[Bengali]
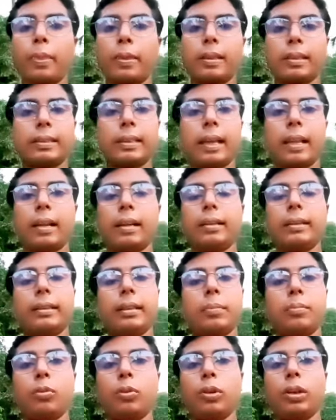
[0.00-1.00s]
যে
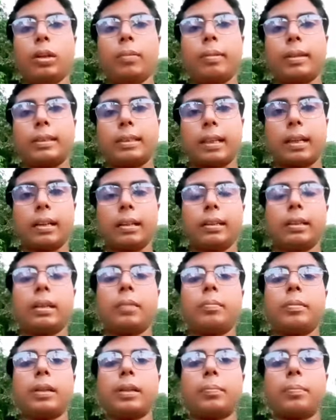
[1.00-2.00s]
স্যালারিটা বললাম এই স্যালারিটা
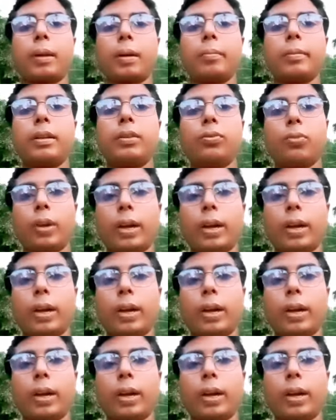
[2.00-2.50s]
আপনারা পাবেন